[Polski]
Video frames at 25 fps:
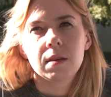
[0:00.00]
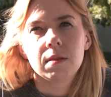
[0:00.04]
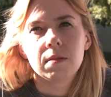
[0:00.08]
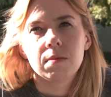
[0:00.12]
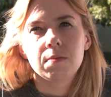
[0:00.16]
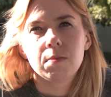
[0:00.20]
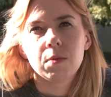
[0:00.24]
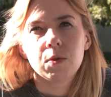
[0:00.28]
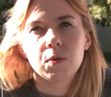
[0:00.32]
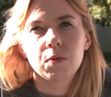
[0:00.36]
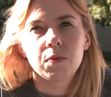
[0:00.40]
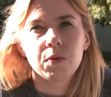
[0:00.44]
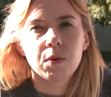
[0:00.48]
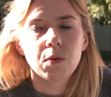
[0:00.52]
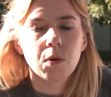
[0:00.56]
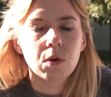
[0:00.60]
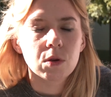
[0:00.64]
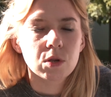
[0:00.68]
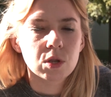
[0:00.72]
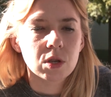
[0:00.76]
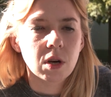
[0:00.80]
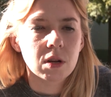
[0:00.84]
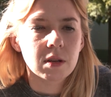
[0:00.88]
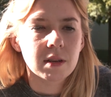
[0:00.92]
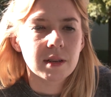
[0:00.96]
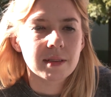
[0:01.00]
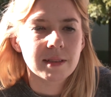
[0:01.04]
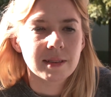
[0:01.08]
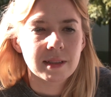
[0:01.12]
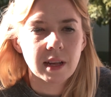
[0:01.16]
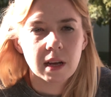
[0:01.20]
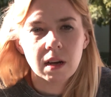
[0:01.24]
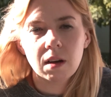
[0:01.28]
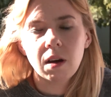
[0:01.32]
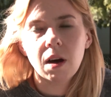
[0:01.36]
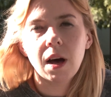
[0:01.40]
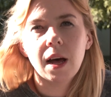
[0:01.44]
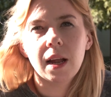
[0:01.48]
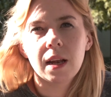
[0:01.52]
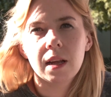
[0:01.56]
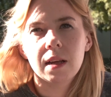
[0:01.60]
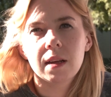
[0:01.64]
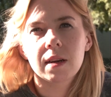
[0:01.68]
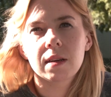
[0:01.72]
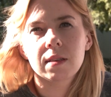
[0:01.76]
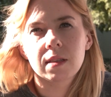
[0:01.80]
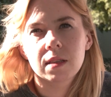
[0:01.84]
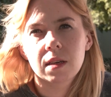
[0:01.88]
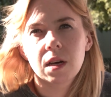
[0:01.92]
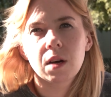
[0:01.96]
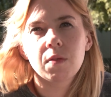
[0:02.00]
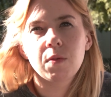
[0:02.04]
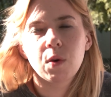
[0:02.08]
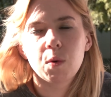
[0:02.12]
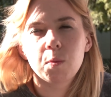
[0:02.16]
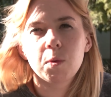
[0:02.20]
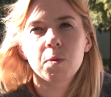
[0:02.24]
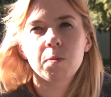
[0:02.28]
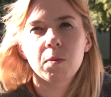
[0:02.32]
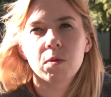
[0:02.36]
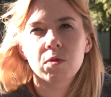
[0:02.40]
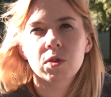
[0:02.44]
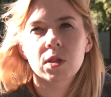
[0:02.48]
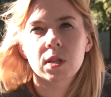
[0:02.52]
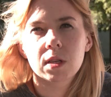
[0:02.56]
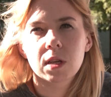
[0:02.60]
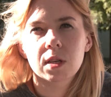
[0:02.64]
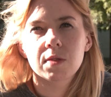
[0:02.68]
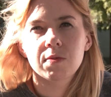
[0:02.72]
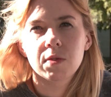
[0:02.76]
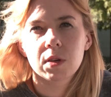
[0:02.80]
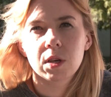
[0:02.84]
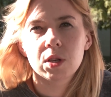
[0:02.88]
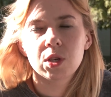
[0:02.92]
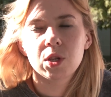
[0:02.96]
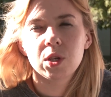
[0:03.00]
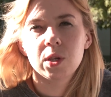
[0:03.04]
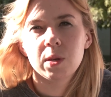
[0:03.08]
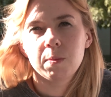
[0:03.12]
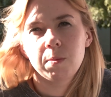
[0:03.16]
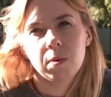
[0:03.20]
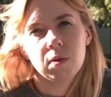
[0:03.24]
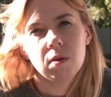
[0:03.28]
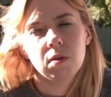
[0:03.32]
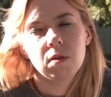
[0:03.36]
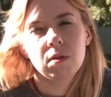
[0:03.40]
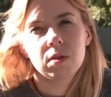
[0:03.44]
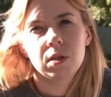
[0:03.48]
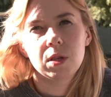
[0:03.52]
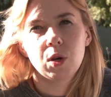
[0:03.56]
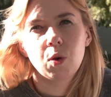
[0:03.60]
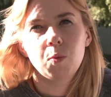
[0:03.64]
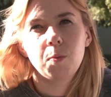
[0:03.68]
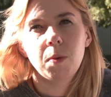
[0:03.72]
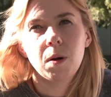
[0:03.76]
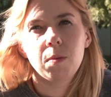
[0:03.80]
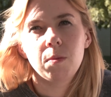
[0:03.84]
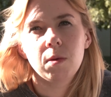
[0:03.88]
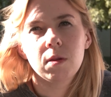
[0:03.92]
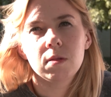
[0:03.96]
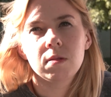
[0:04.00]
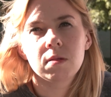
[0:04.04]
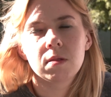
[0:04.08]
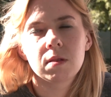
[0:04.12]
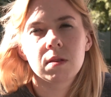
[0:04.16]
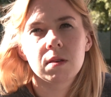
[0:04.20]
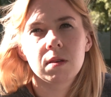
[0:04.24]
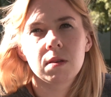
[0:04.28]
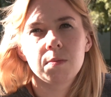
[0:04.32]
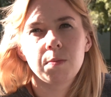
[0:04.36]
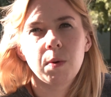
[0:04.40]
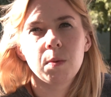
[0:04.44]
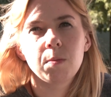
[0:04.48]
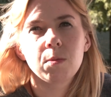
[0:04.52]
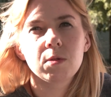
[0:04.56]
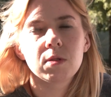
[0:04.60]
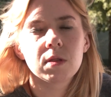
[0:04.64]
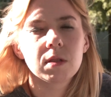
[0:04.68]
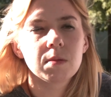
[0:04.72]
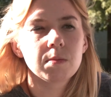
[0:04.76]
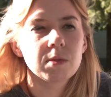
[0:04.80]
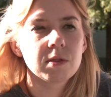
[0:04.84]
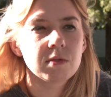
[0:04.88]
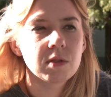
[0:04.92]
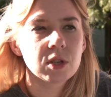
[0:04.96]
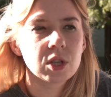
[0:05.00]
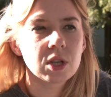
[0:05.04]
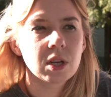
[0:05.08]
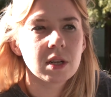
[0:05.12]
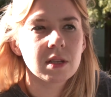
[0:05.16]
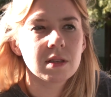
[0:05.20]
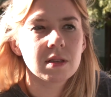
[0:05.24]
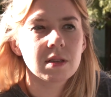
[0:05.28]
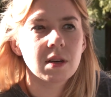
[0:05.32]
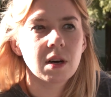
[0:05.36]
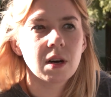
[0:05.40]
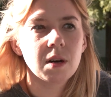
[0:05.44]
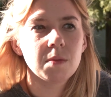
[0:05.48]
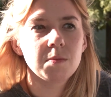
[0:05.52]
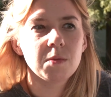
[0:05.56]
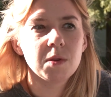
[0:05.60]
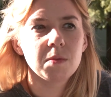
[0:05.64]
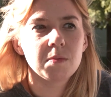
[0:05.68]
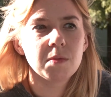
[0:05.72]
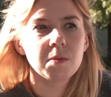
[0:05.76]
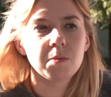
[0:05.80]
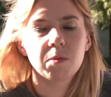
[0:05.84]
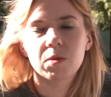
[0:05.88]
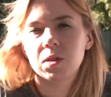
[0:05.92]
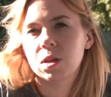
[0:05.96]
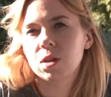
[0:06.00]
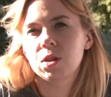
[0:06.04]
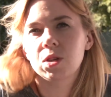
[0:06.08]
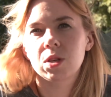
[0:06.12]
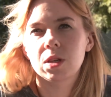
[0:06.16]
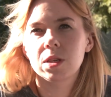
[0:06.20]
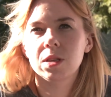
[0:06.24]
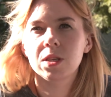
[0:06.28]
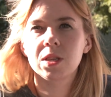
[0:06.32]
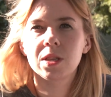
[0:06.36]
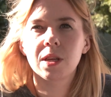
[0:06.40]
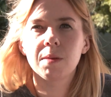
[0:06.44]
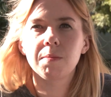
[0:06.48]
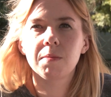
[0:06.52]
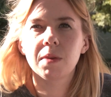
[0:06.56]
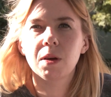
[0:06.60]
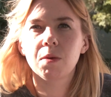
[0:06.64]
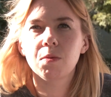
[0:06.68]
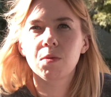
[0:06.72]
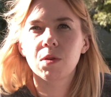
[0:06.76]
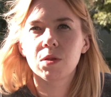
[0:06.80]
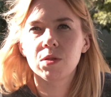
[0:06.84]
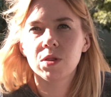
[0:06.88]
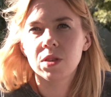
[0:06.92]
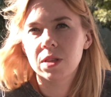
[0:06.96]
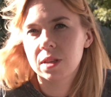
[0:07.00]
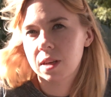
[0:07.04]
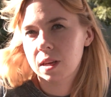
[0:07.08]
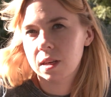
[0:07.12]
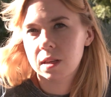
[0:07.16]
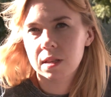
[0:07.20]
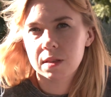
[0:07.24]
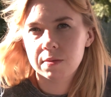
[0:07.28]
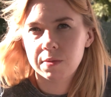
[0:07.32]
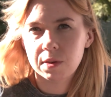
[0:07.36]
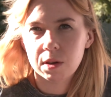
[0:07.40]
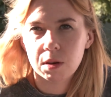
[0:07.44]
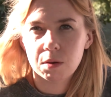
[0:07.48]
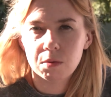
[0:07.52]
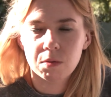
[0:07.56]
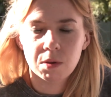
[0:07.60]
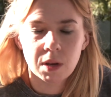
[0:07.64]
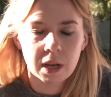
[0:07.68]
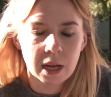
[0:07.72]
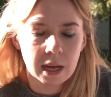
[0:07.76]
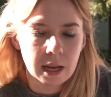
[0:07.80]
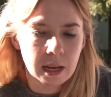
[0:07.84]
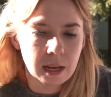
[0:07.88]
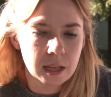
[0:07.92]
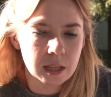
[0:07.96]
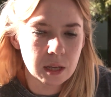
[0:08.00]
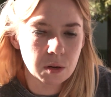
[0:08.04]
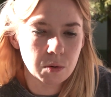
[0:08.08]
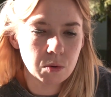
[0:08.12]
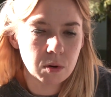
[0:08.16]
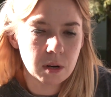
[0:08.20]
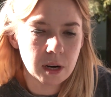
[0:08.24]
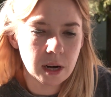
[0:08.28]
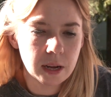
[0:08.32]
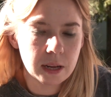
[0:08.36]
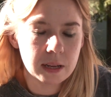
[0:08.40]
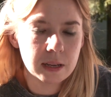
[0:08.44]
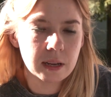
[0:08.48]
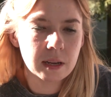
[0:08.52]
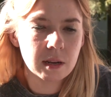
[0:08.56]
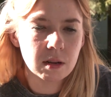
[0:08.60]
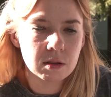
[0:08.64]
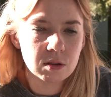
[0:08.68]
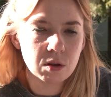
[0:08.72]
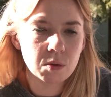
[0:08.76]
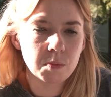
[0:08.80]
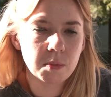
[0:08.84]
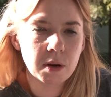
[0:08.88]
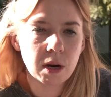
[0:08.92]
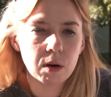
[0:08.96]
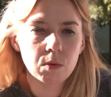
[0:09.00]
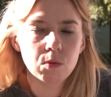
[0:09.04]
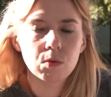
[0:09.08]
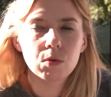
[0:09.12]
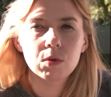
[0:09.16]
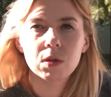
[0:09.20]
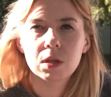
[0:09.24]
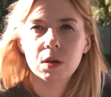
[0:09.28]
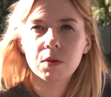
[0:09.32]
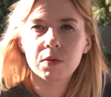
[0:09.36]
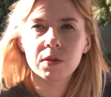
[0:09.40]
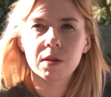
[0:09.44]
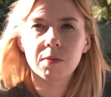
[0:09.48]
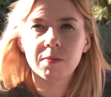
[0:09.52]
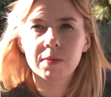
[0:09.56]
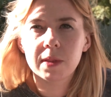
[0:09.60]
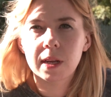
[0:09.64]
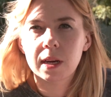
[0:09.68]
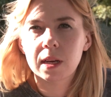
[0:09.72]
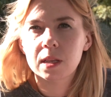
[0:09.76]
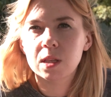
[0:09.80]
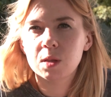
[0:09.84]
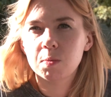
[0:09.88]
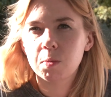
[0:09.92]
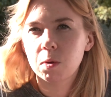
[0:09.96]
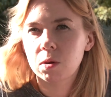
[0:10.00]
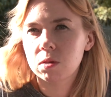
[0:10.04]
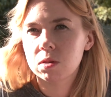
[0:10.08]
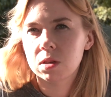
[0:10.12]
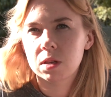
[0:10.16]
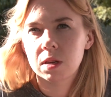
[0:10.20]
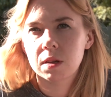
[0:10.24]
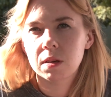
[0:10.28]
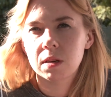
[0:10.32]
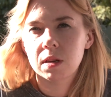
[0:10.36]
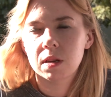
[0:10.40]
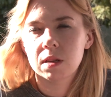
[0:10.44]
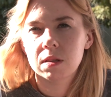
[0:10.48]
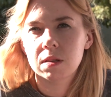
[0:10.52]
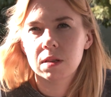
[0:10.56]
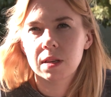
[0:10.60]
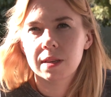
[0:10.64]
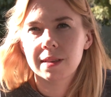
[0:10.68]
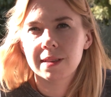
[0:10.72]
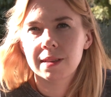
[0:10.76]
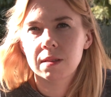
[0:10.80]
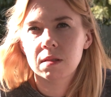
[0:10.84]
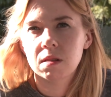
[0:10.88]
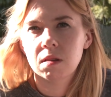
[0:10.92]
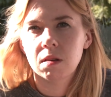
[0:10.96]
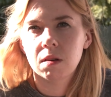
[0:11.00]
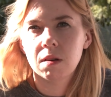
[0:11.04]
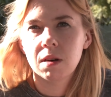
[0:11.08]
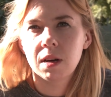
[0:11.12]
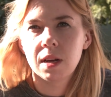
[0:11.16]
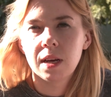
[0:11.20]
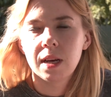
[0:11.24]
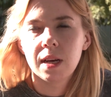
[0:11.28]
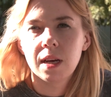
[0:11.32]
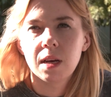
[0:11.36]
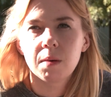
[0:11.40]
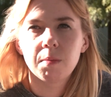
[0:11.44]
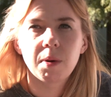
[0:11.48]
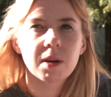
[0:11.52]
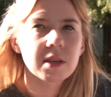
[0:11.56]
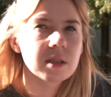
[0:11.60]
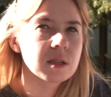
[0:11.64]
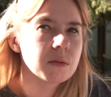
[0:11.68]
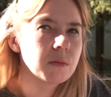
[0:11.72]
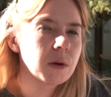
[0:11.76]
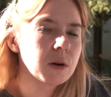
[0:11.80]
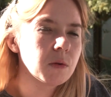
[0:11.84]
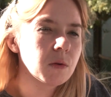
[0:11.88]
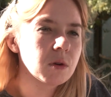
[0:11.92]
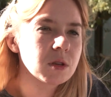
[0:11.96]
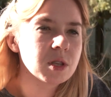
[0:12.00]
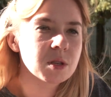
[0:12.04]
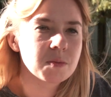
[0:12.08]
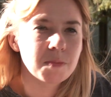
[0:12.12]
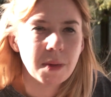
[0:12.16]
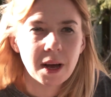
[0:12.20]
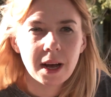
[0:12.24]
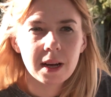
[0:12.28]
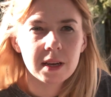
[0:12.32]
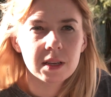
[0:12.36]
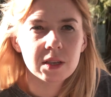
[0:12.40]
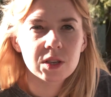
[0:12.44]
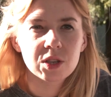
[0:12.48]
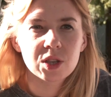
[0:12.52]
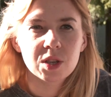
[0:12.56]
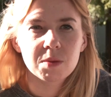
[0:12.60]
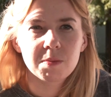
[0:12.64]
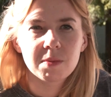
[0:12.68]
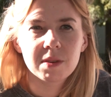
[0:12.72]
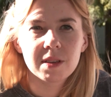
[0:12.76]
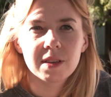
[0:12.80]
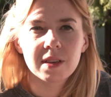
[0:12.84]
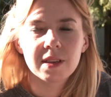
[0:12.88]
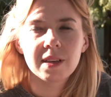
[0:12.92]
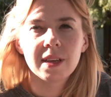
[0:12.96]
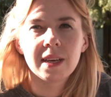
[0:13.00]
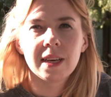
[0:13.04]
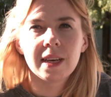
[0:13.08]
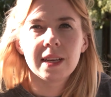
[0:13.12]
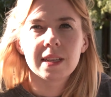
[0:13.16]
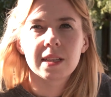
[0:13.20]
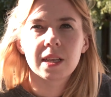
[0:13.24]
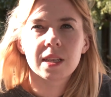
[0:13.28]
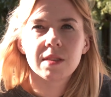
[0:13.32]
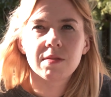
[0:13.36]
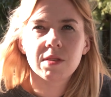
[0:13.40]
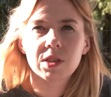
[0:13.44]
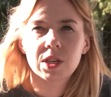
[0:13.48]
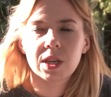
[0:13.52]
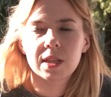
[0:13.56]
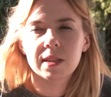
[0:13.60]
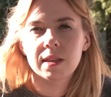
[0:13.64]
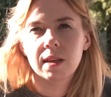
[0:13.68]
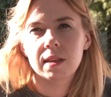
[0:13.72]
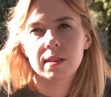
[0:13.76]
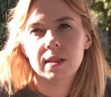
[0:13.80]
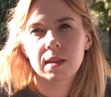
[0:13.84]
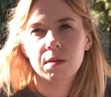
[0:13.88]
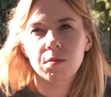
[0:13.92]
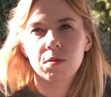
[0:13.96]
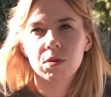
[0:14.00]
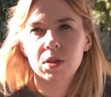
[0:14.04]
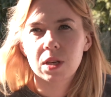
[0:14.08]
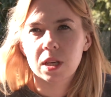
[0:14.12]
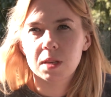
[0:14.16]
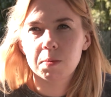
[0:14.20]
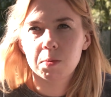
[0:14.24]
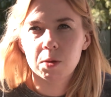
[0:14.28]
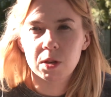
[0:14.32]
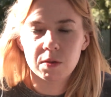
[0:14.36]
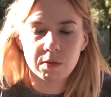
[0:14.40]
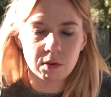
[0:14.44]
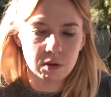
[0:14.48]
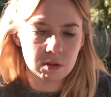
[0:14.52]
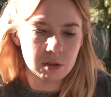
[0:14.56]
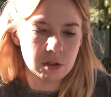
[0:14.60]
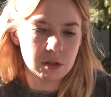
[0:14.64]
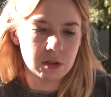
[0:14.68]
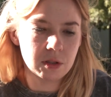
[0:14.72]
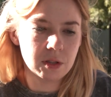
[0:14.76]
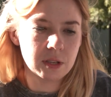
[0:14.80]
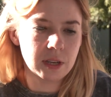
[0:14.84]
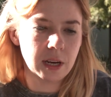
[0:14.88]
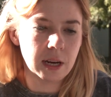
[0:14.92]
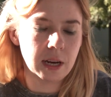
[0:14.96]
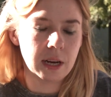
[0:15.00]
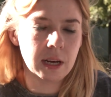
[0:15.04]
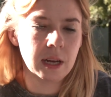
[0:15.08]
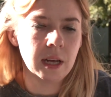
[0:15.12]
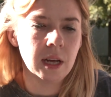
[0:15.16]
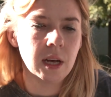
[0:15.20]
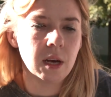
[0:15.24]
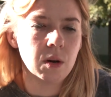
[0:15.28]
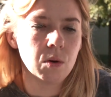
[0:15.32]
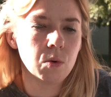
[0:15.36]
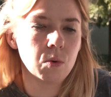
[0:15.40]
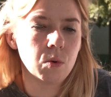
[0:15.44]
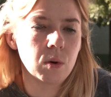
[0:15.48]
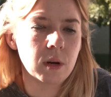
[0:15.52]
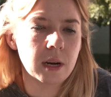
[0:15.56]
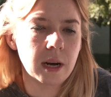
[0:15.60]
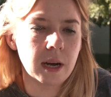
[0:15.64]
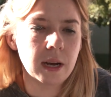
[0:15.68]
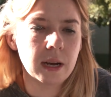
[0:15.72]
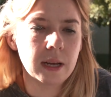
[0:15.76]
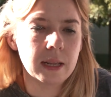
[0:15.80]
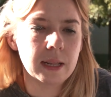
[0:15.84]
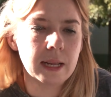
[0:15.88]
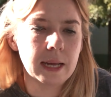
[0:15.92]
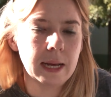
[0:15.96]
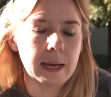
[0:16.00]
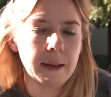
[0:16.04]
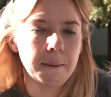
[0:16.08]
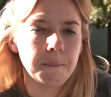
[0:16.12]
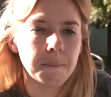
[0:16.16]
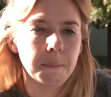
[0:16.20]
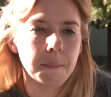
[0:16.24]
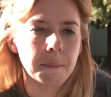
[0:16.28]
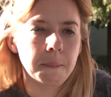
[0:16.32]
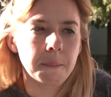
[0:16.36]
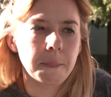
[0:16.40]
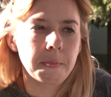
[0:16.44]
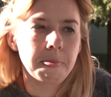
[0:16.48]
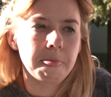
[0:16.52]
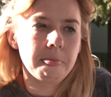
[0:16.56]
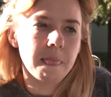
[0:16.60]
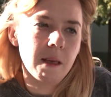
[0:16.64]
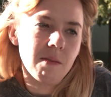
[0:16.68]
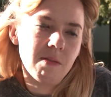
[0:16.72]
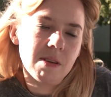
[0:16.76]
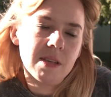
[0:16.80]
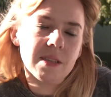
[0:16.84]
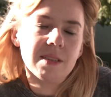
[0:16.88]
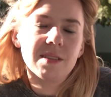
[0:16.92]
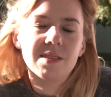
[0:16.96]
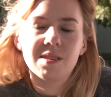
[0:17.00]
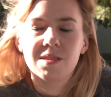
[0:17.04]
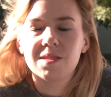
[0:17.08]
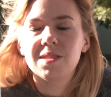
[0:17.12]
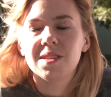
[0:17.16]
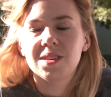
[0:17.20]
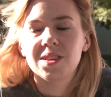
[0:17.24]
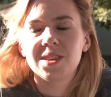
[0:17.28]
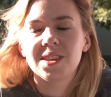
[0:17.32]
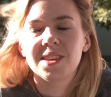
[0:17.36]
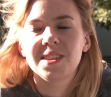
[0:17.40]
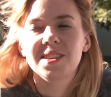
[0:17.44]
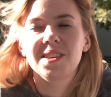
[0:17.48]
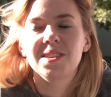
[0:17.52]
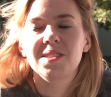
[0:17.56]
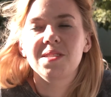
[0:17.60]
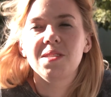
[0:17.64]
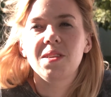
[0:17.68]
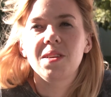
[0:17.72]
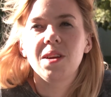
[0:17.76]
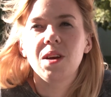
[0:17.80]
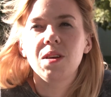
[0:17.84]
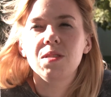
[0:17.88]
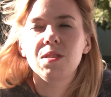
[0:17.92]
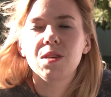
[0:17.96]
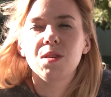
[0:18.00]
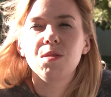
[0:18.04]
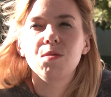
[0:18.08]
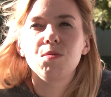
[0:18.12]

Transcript: był wyłączony z tego, ale ryzykował mimo wszystko swoje życie, bo chciał pomóc, pomóc tym zwierzętom. Mimo tego, że gdzieś tam miał rodzinę swoją na Ukrainie, no to brał udział w tym transporcie. Często bardzo mało spali, żeby te zwierzęta cały czas przewozić na Ukrainę. No więc to też jest historia o tych